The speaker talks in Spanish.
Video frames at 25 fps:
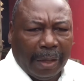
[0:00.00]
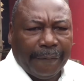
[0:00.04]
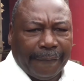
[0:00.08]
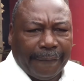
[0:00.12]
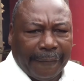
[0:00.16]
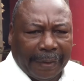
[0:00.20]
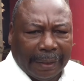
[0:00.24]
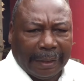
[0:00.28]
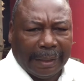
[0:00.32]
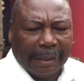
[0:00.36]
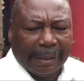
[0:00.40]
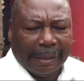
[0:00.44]

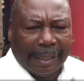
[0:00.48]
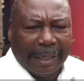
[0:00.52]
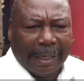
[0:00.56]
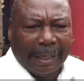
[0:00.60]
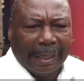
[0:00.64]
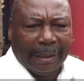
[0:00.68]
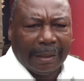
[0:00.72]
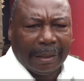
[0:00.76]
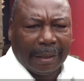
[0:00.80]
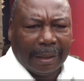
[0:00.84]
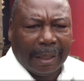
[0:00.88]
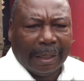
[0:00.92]

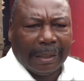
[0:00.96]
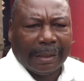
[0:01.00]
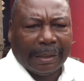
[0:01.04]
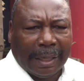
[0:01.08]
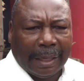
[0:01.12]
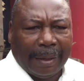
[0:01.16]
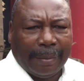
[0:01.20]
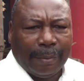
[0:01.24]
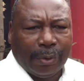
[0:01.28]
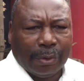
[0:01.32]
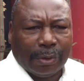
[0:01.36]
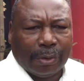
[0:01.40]
enfatizar que
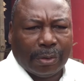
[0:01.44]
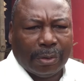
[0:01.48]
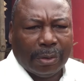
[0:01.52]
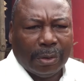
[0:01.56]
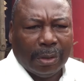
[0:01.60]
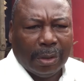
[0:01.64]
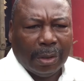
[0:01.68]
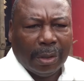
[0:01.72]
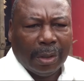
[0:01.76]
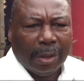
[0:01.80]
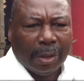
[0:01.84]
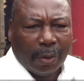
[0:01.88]
estamos
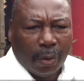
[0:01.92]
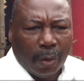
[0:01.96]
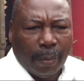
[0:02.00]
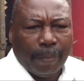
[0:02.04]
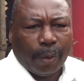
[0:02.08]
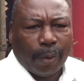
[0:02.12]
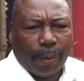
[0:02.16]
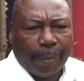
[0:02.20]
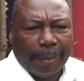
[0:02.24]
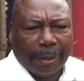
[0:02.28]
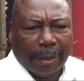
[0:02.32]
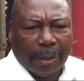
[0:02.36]

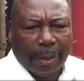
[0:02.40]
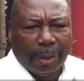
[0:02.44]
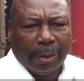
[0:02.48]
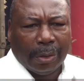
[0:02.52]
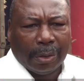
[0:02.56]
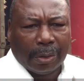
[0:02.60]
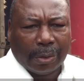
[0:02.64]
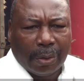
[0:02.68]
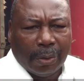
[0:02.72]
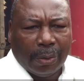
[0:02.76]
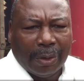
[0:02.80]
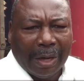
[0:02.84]

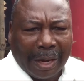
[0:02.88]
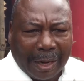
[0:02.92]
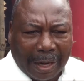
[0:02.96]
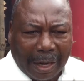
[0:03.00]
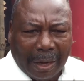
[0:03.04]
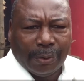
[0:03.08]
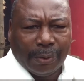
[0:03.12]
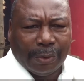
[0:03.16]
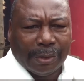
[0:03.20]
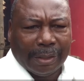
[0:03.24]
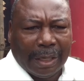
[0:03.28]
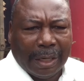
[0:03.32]
comprometidos con la
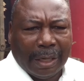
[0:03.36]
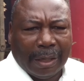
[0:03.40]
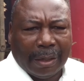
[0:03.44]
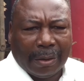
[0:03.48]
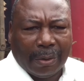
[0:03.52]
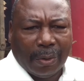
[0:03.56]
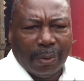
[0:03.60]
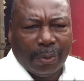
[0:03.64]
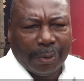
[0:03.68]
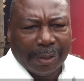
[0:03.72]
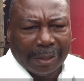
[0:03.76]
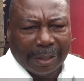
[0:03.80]
causa,
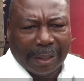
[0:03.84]
con